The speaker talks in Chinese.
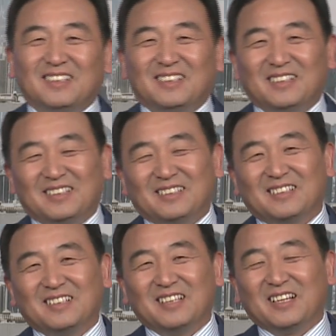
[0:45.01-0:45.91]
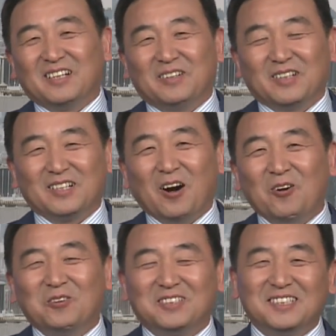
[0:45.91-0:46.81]
哎。跟那个
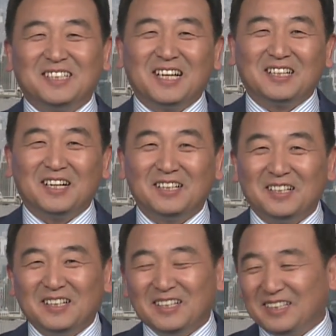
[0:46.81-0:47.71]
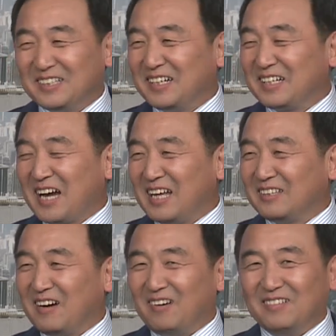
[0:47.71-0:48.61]
狗之间的，你可以看
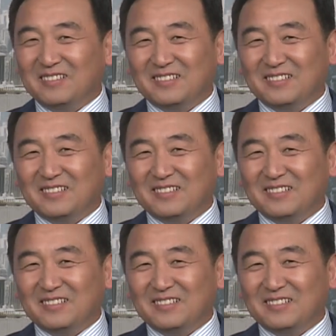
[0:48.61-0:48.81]
到